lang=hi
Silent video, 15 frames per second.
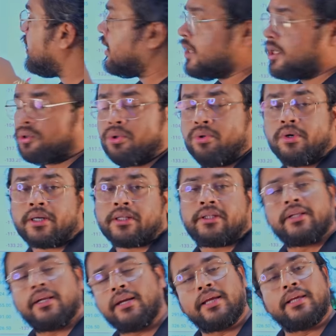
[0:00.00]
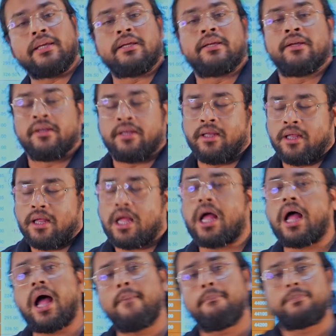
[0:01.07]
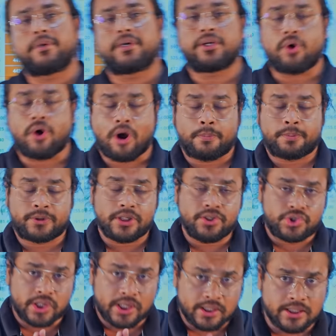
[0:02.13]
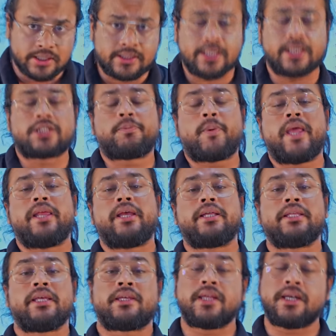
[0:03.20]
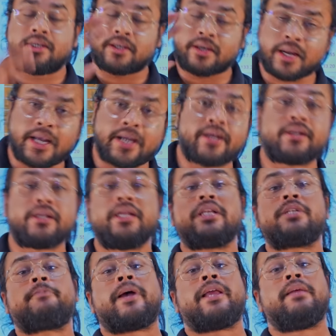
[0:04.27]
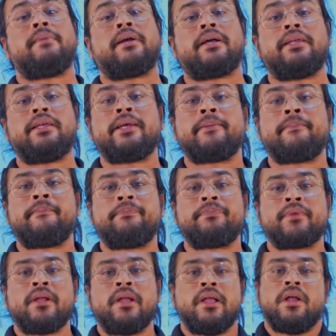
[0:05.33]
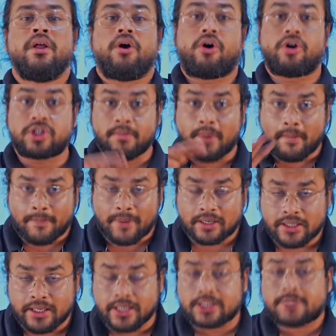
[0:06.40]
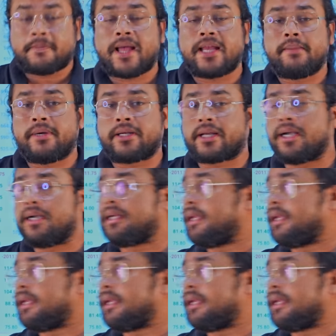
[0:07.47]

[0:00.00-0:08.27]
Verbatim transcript: देखना शुरू कर देते हैं नहीं आप ऑप्शन चेन इसी एक्सपायरी का देखिए ट्रेड अगली एक्सपायरी में करिए और जब आप अगली एक्सपायरी में ट्रेड